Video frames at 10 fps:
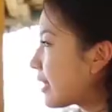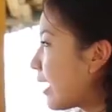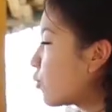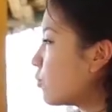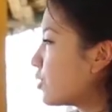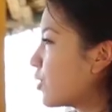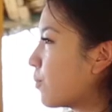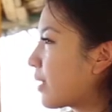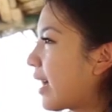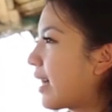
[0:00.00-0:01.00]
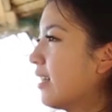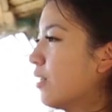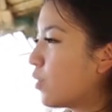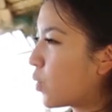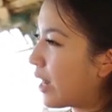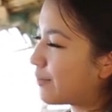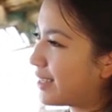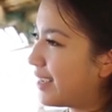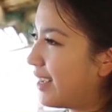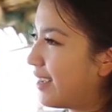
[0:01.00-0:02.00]
แต่คุณผู้ชมคะด้วยความ
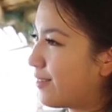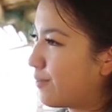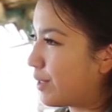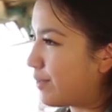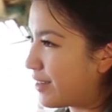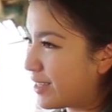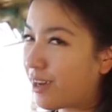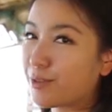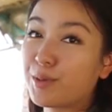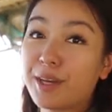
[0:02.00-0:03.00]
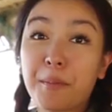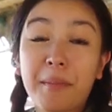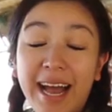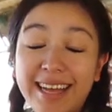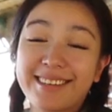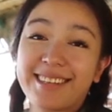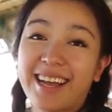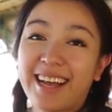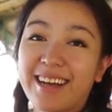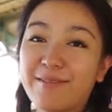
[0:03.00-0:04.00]
ที่มันมีรีสอร์ทอยู่เยอะมากเลย
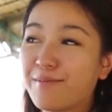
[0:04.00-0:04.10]
นะคะ